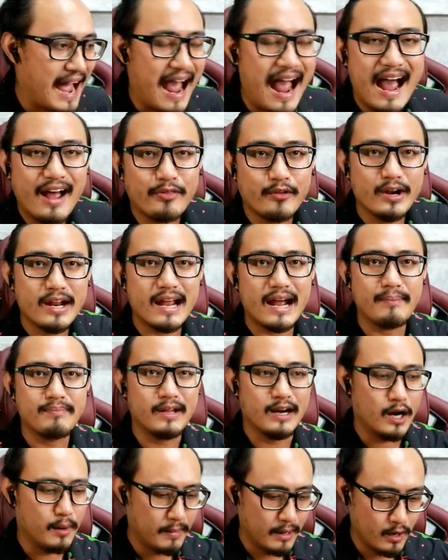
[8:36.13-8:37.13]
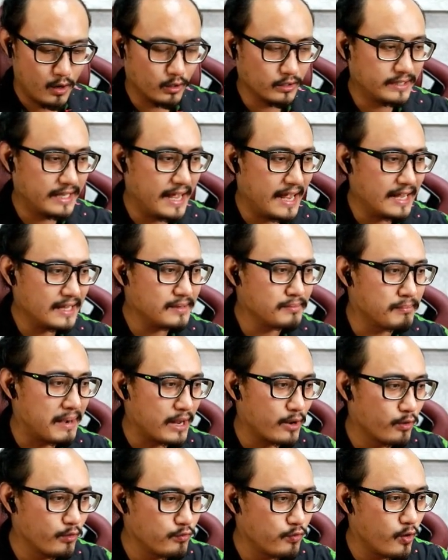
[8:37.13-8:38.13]
อ่าตัวนี้ครับเดี๋ยวเรามาลองเทสไม
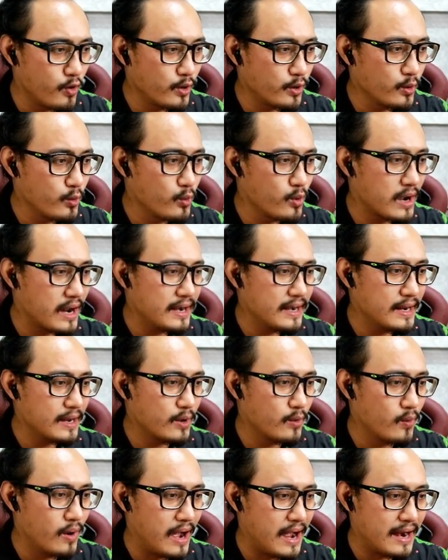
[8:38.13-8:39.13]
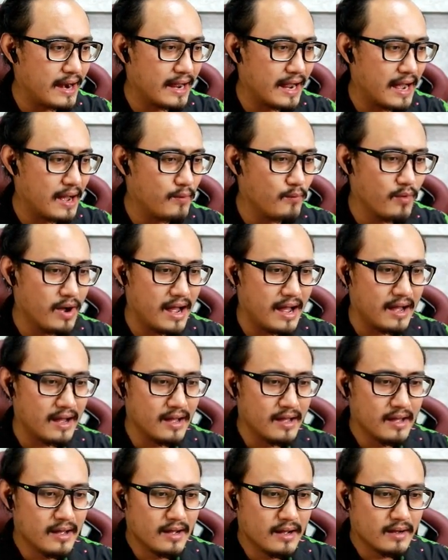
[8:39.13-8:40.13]
โครโฟนดูกันดีกว่านะครับว่า
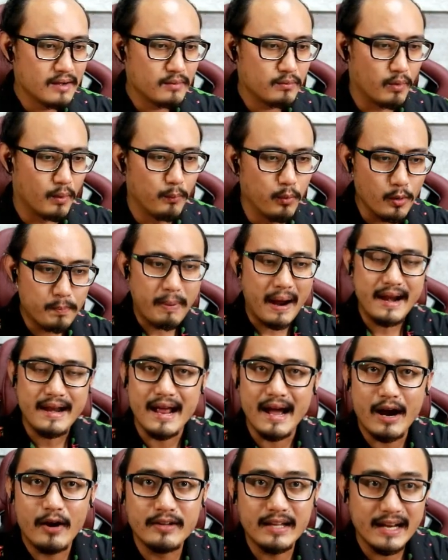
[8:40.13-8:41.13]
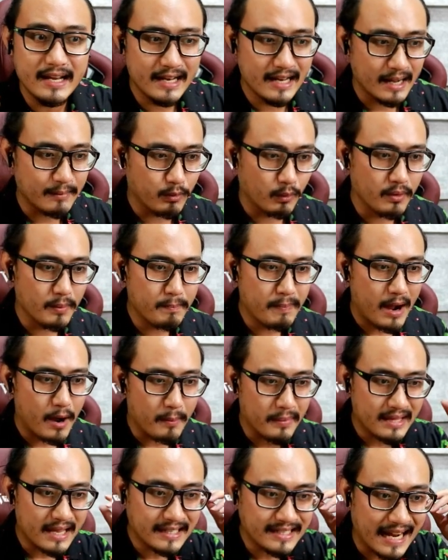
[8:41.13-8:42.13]
ผมพูดไปเนี่ยเขาจะยินเสียงผมหรือเปล่า
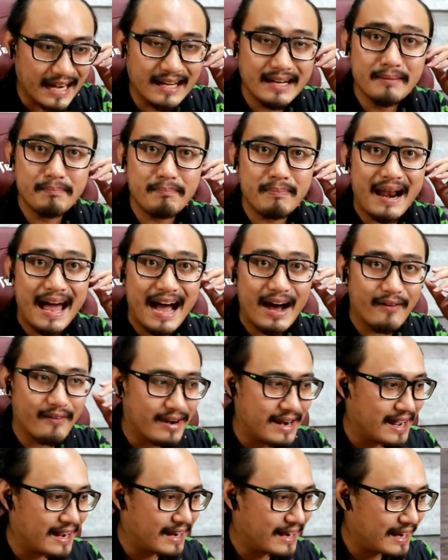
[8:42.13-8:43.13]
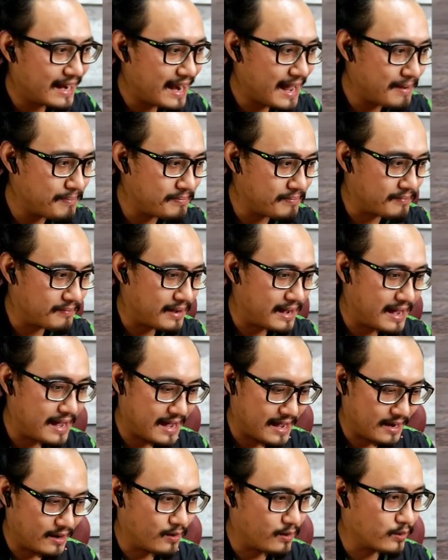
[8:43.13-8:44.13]
มันจะชัดหรือเปล่านะครับมา
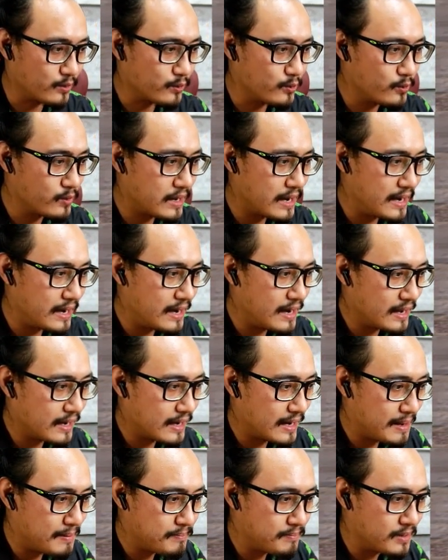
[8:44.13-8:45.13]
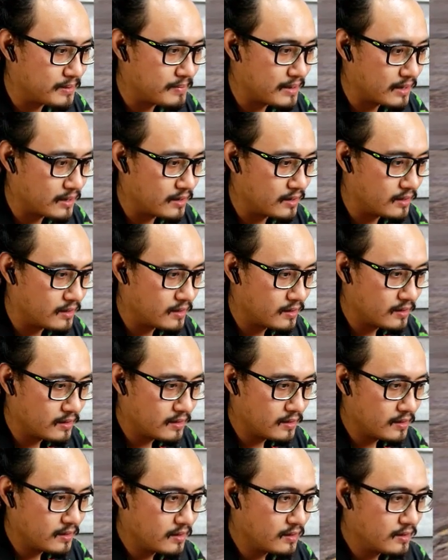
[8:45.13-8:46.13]
ลองดูกันนะครับ เปิดไหมครก่อน
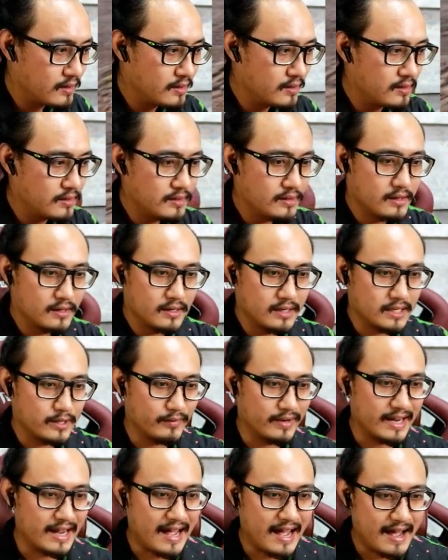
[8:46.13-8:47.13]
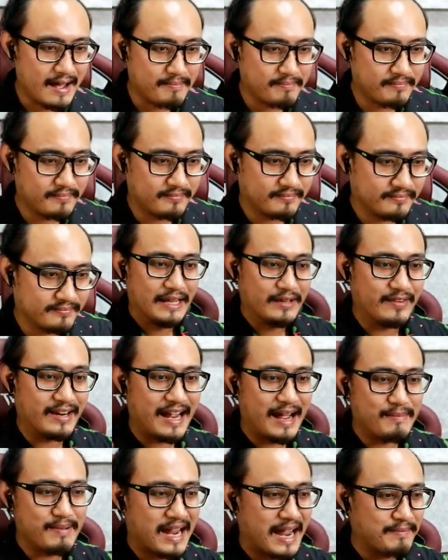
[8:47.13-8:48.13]
สวัสดีครับ สวัสดี
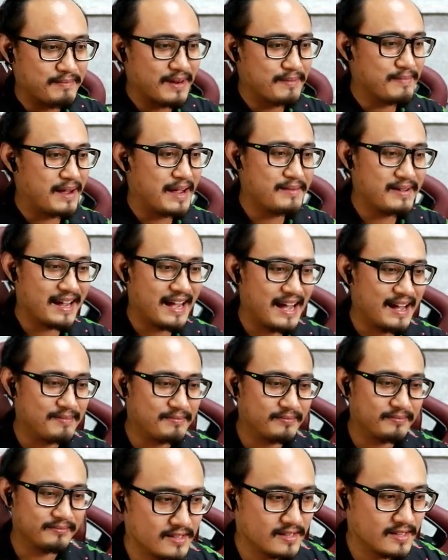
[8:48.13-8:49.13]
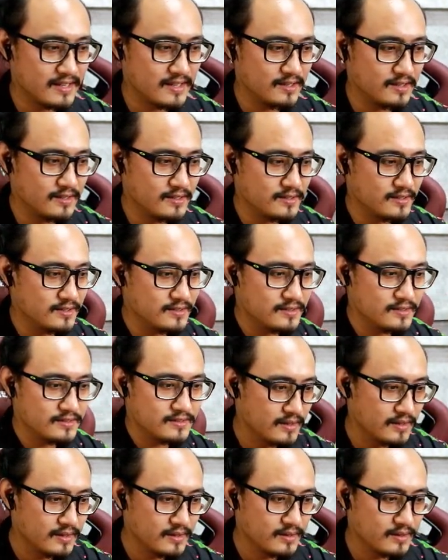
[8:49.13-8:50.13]
ครับมีใครเปิดไมไหมครับฮัลโหล
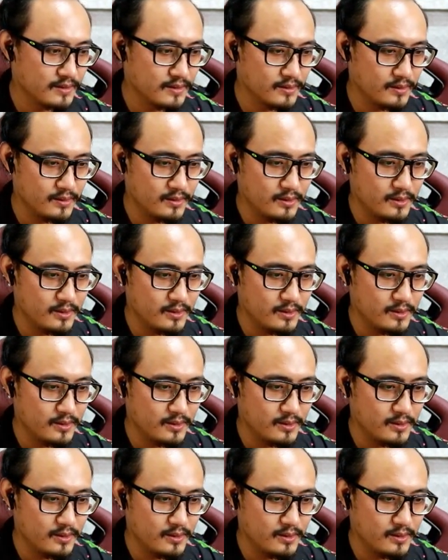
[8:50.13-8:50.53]
ยูฮู